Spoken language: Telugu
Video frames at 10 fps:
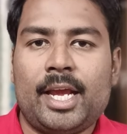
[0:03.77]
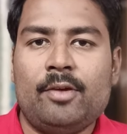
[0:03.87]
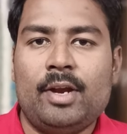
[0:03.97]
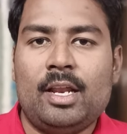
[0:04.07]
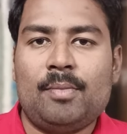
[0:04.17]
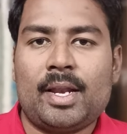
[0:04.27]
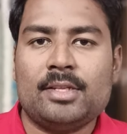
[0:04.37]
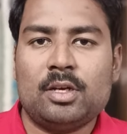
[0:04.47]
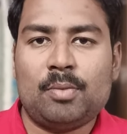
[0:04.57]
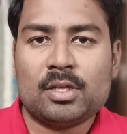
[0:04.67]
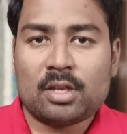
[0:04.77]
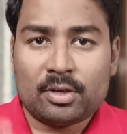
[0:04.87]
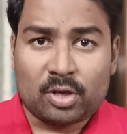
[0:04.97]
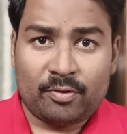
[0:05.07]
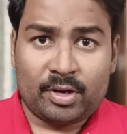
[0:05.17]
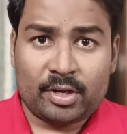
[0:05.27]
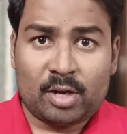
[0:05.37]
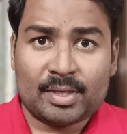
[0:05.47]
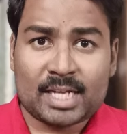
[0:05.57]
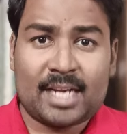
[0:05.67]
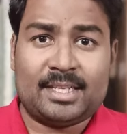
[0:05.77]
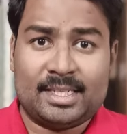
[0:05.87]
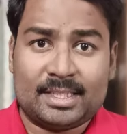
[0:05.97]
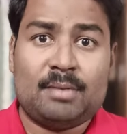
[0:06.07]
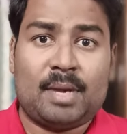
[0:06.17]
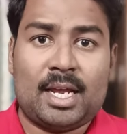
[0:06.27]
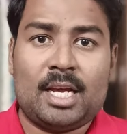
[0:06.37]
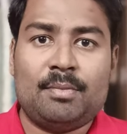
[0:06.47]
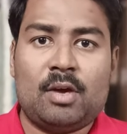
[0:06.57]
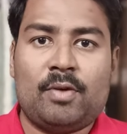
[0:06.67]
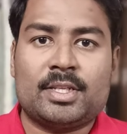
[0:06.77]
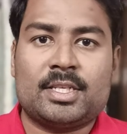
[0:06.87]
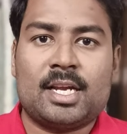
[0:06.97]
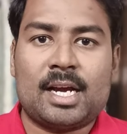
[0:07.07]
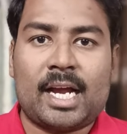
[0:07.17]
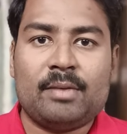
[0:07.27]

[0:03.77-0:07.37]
ఈ వీడియోలో మనం చూడబోతున్న టొమినో టామస్ యాక్ట్ చేసే మలయాళంలో వచ్చిన